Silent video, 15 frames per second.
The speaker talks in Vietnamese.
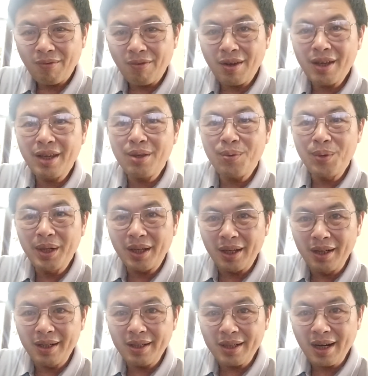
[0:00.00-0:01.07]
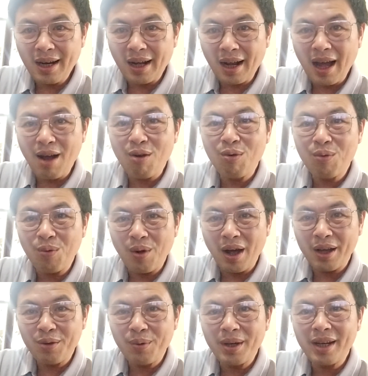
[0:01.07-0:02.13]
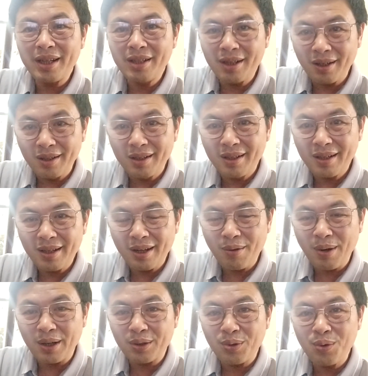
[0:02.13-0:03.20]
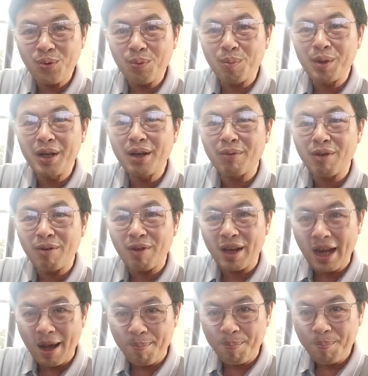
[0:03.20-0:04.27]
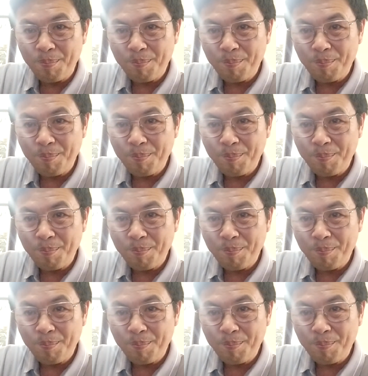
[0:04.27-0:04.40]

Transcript: với cái uy tín rất là cao của anh Nguyễn Thành Sơn thì Hoàng Duy Hùng mới được về Việt Nam